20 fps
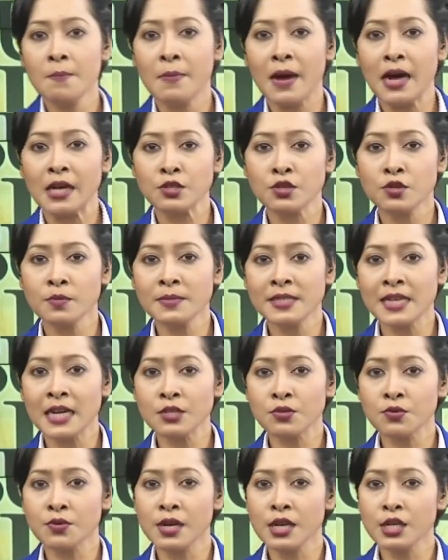মাশরুম
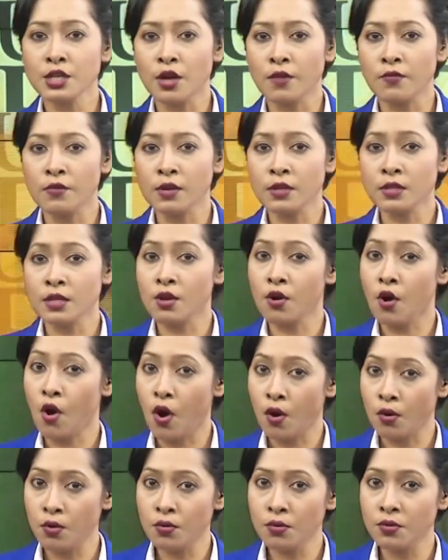চাষ করে সফলতার
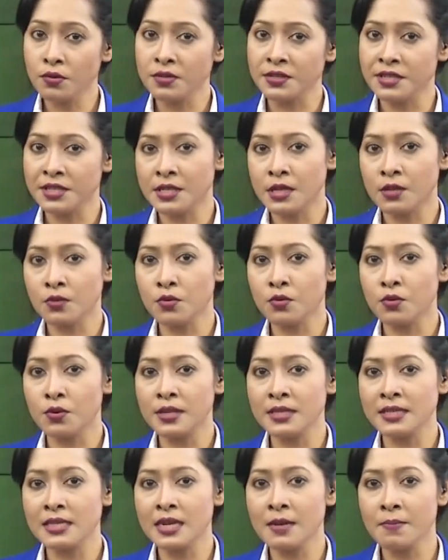অনন্য দৃষ্টান্ত
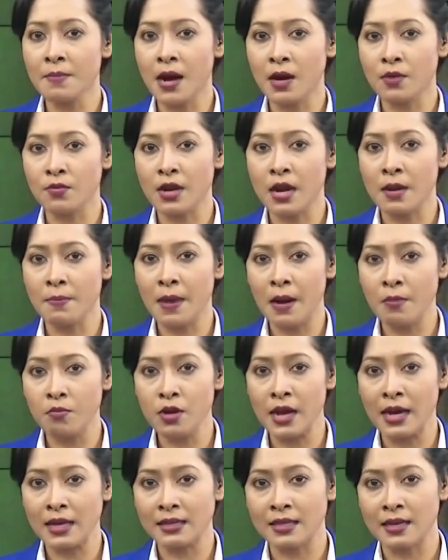গড়েছেন মাগুরার
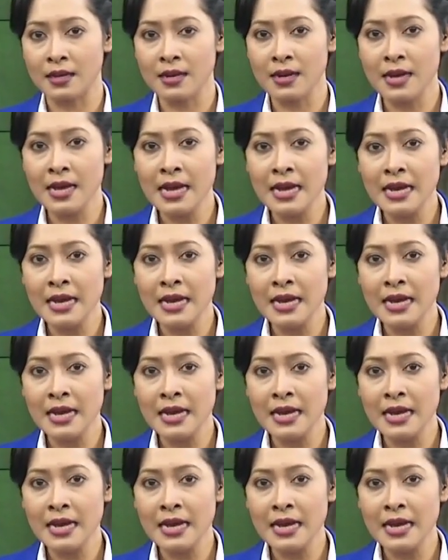বাবুল আক্তার